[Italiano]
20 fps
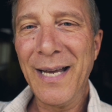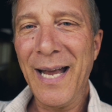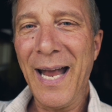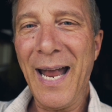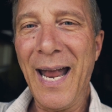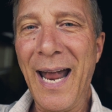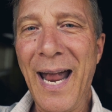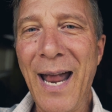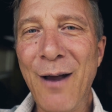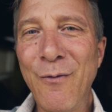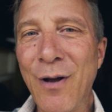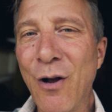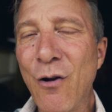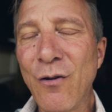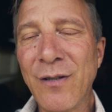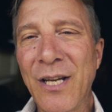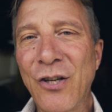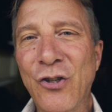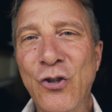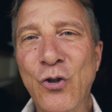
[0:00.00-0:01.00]
È una
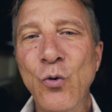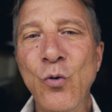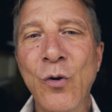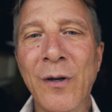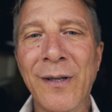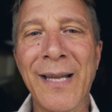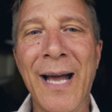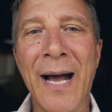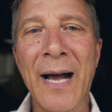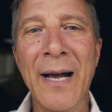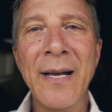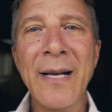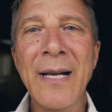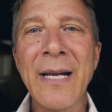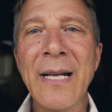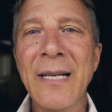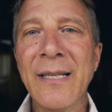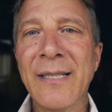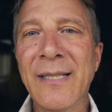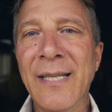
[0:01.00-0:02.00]
cosa assurda.
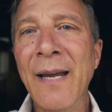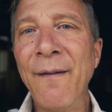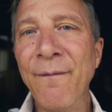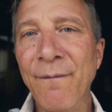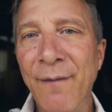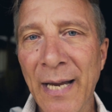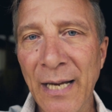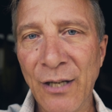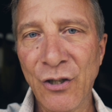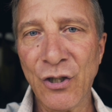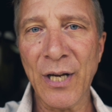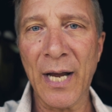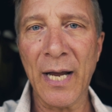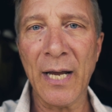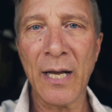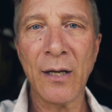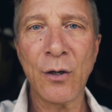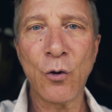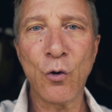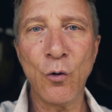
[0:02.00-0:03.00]
Se
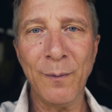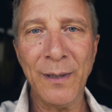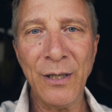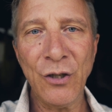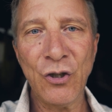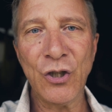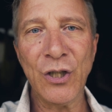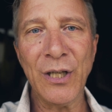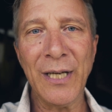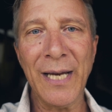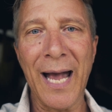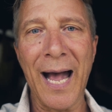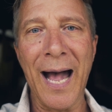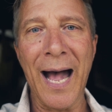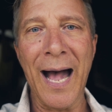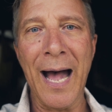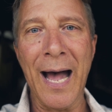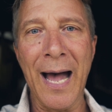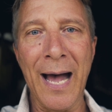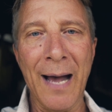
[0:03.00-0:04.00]
invece cominci
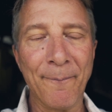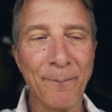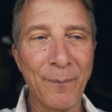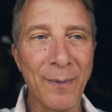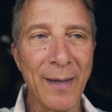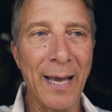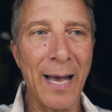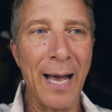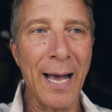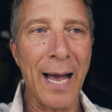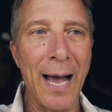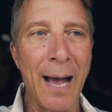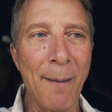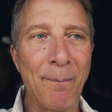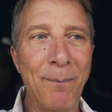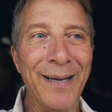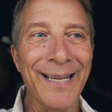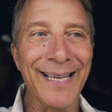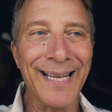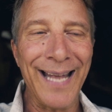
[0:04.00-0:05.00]
a
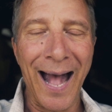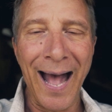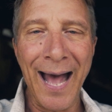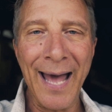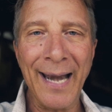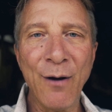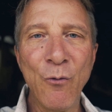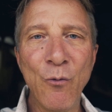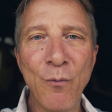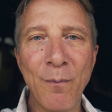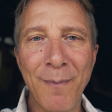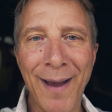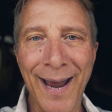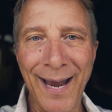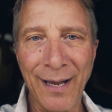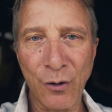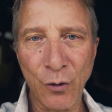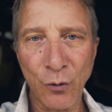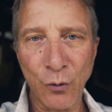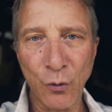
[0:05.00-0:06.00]
applicare un
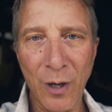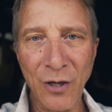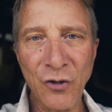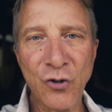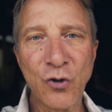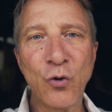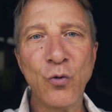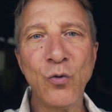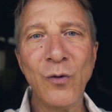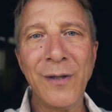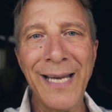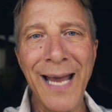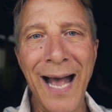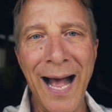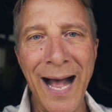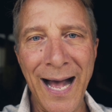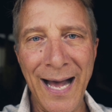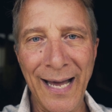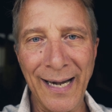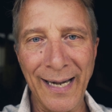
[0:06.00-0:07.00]
metodo, a
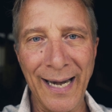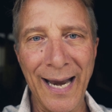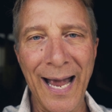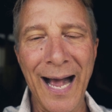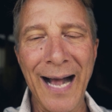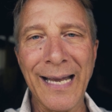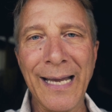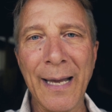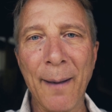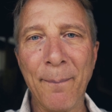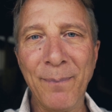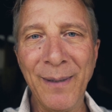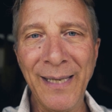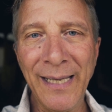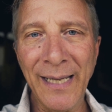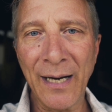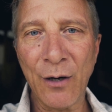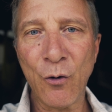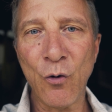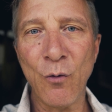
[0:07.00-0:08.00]
studiare, a
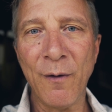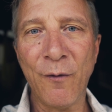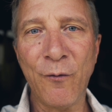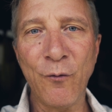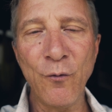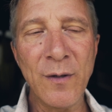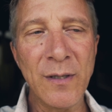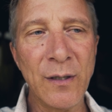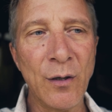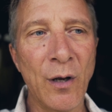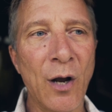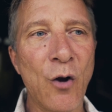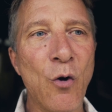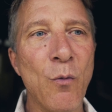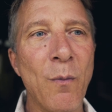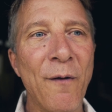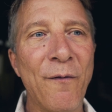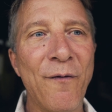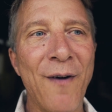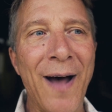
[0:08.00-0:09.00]
capire come funziona,
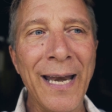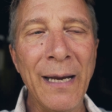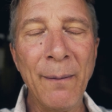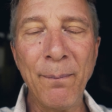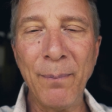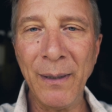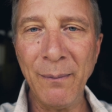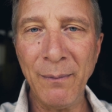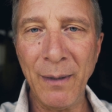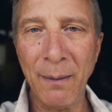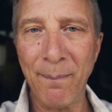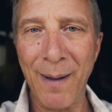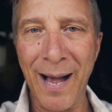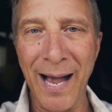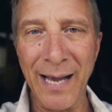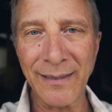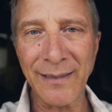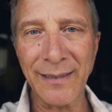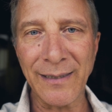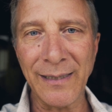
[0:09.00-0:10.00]
come fare i primi
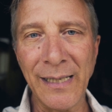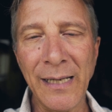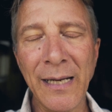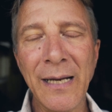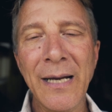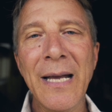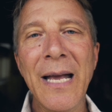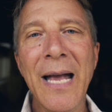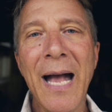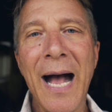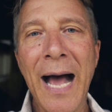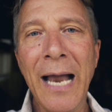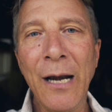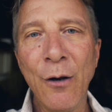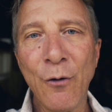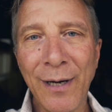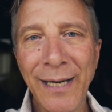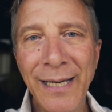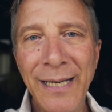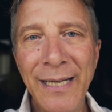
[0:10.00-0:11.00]
passi,
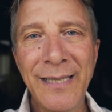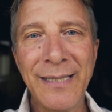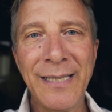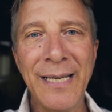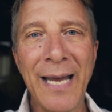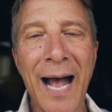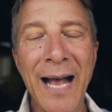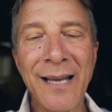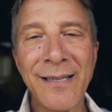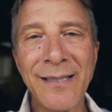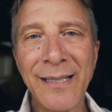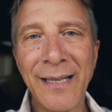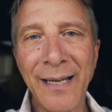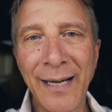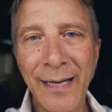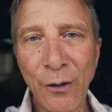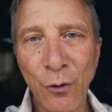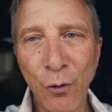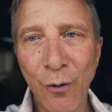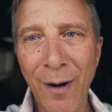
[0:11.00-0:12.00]
allora inizi a
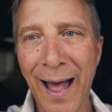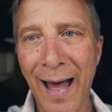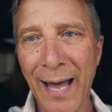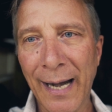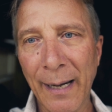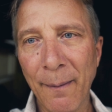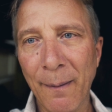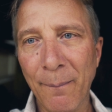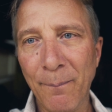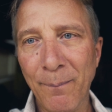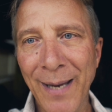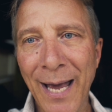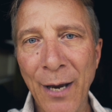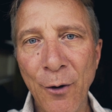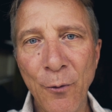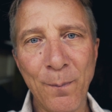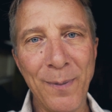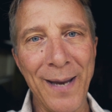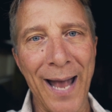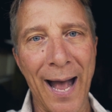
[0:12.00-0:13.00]
sgretolare
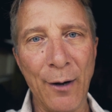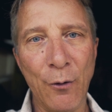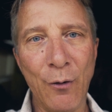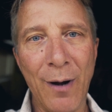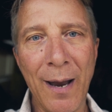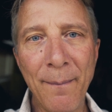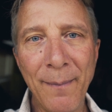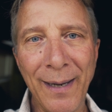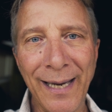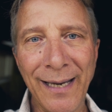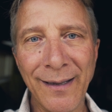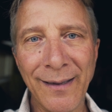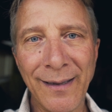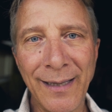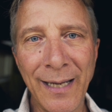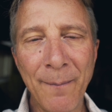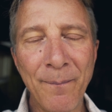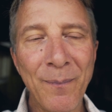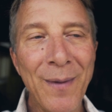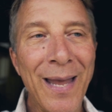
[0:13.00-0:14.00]
piano piano la
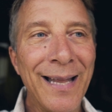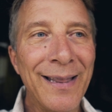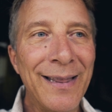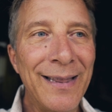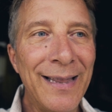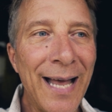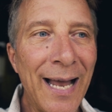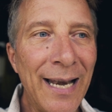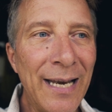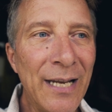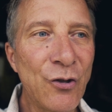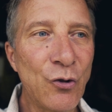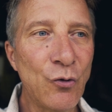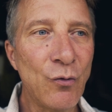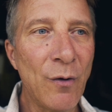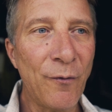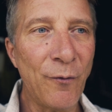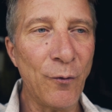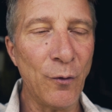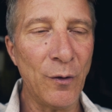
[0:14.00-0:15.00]
mente dalle
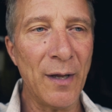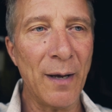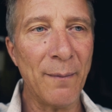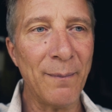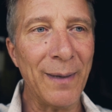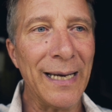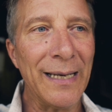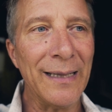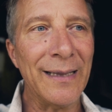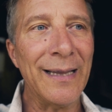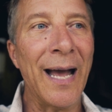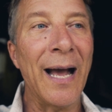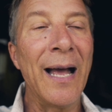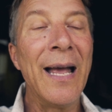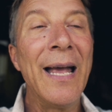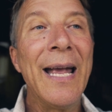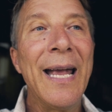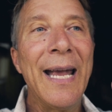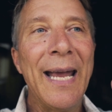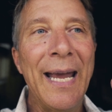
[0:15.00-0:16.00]
sue fondamenta
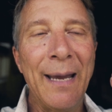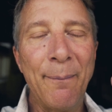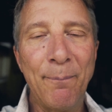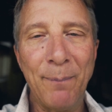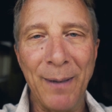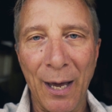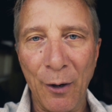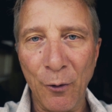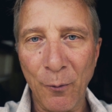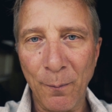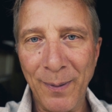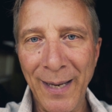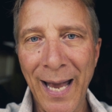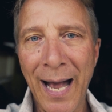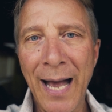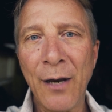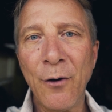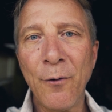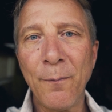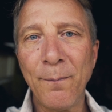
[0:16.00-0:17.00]
e piano
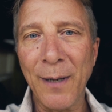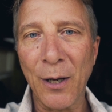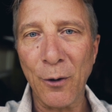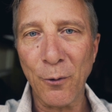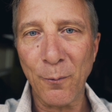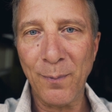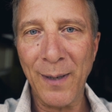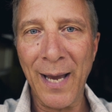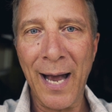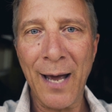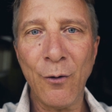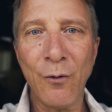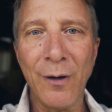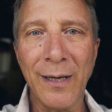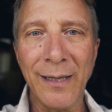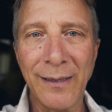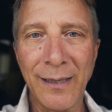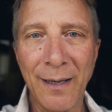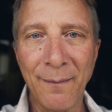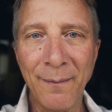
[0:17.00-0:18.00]
piano, piano piano,
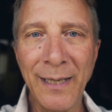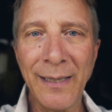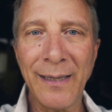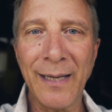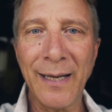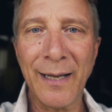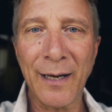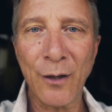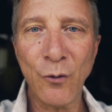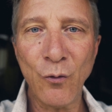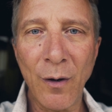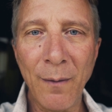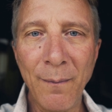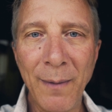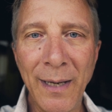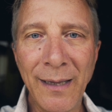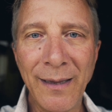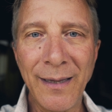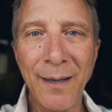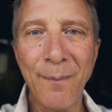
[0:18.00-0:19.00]
lentamente,
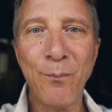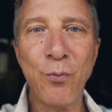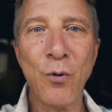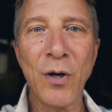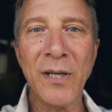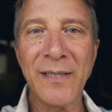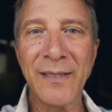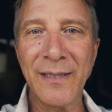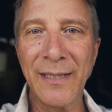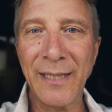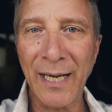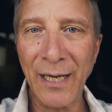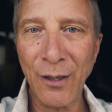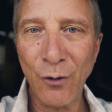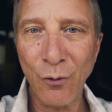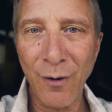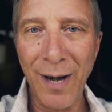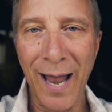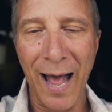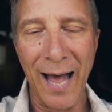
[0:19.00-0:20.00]
gradualmente puoi
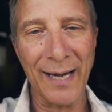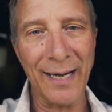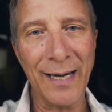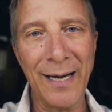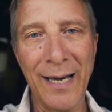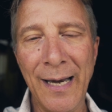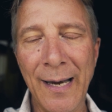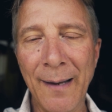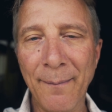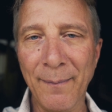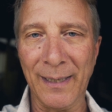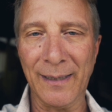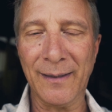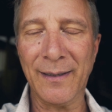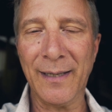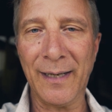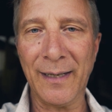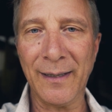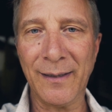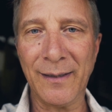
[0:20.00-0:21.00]
sgretolare la
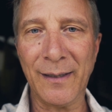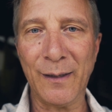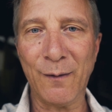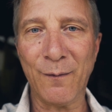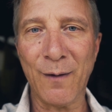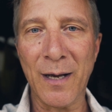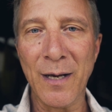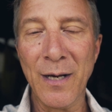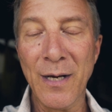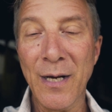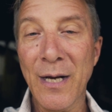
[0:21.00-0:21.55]
mente reattiva.